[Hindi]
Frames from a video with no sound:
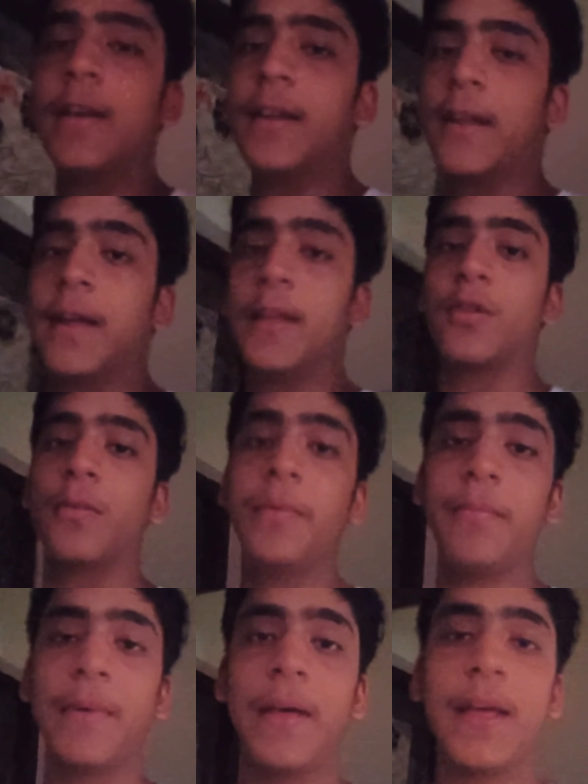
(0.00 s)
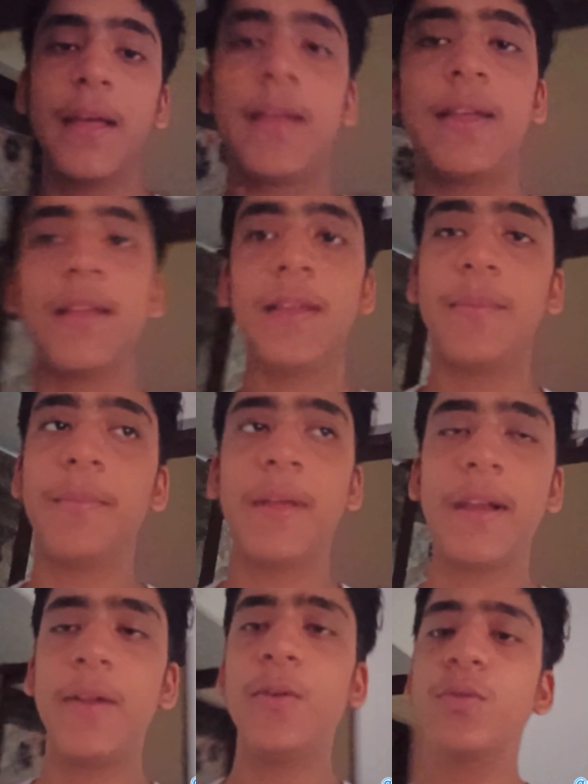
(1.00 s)
ठीक है तो अभी मैं
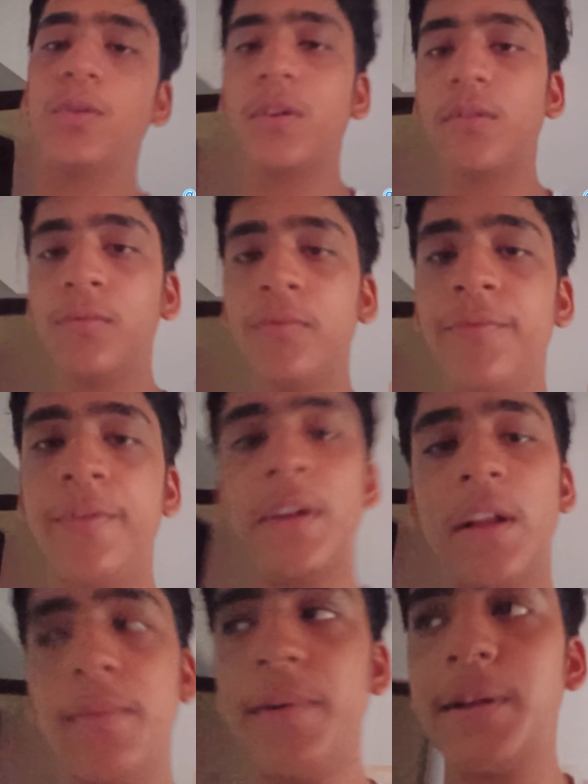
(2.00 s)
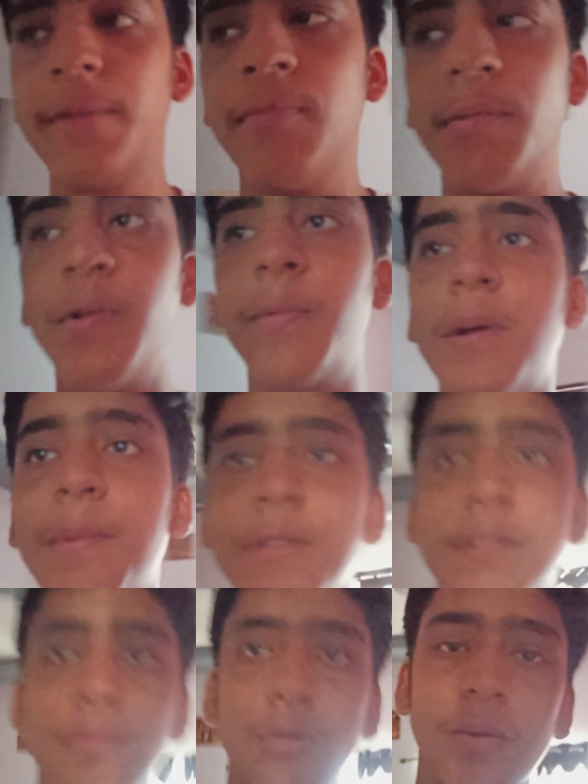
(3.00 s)
मैं रेडी हो चुका हूँ फ़िलहाल में मम्मी पापा
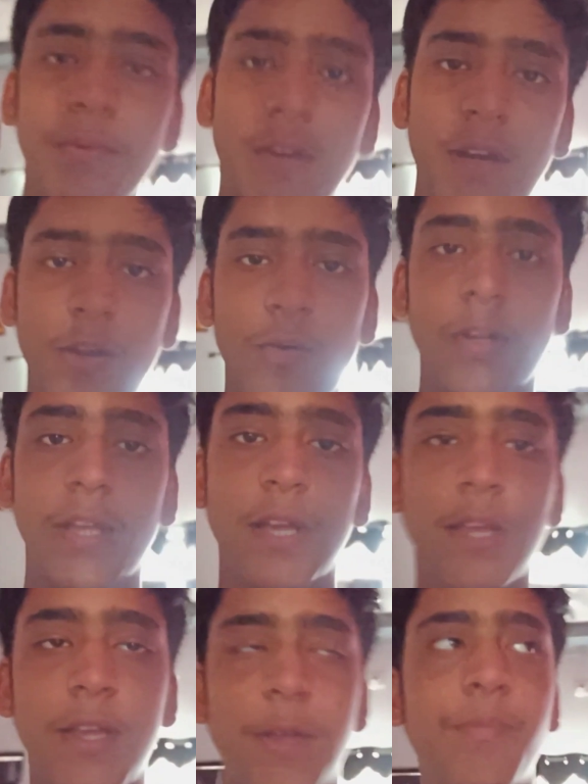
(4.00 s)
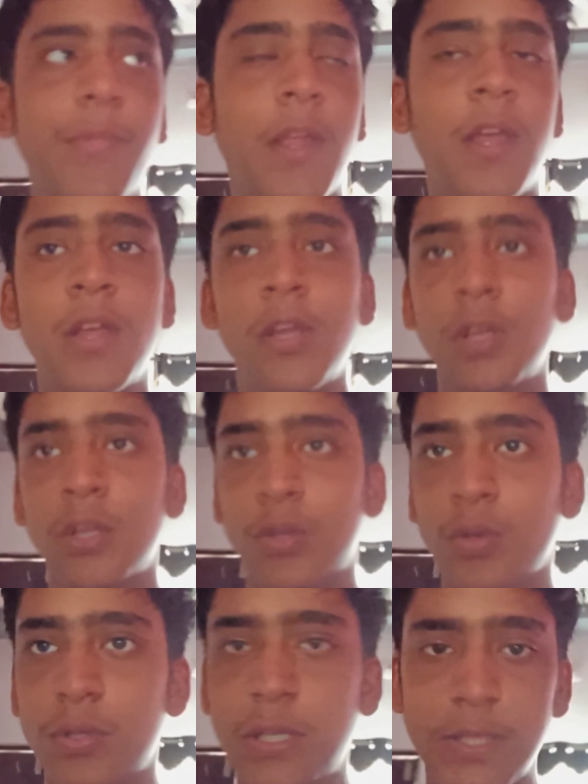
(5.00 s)
सब लोग अभी रेडी होने गए हैं
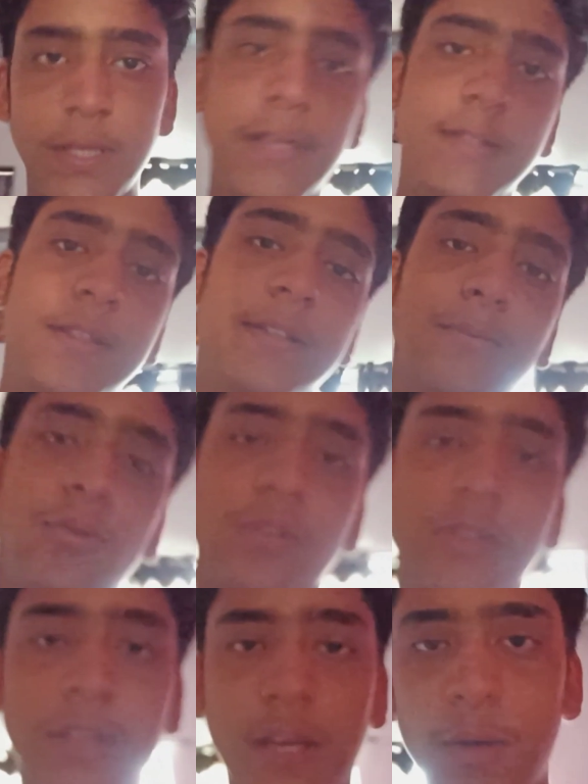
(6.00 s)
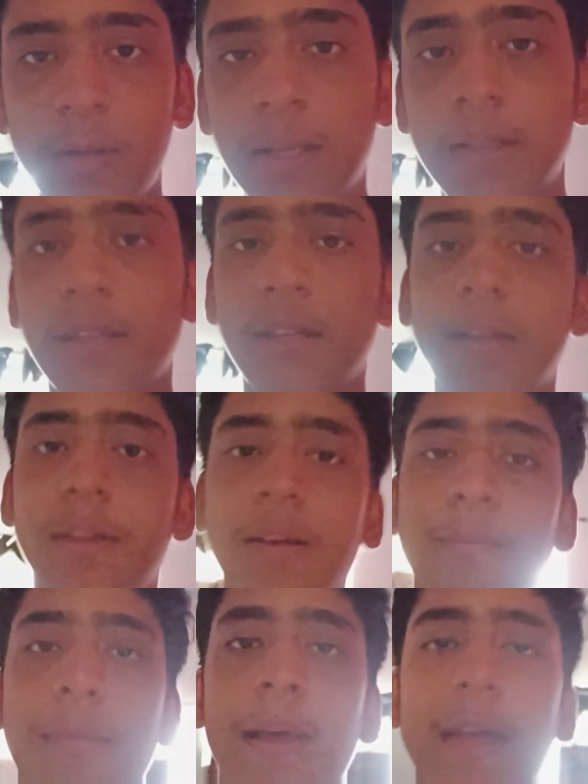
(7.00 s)
तो जल्दी से जैसे सब लोग तैयार हो जाते हैं
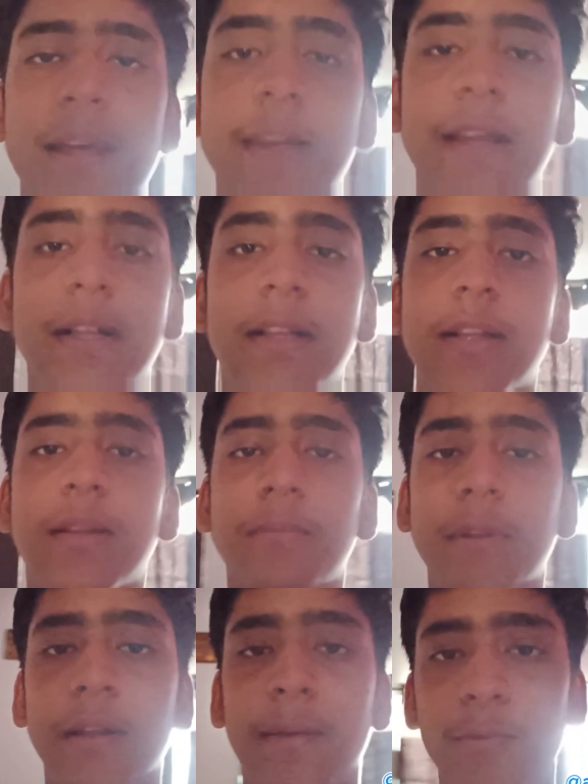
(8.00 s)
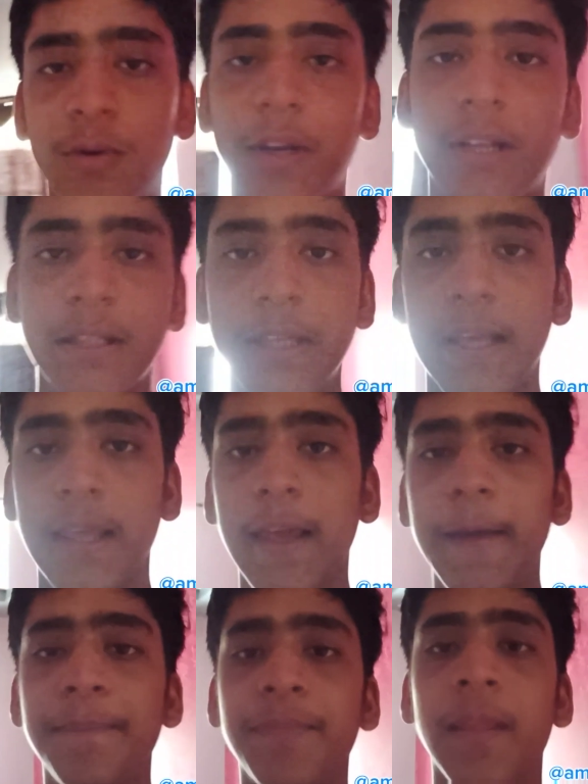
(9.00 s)
मैं निकल मतलब हम लोग निकल
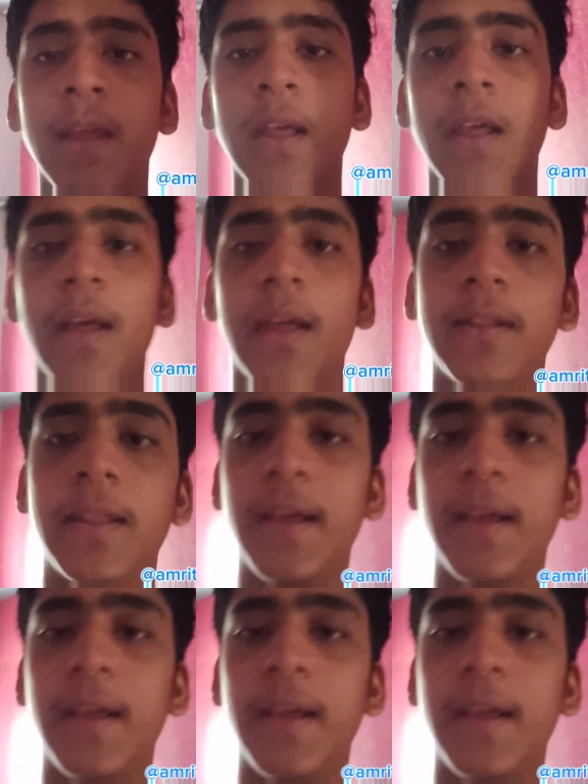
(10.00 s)
जाएंगे एंड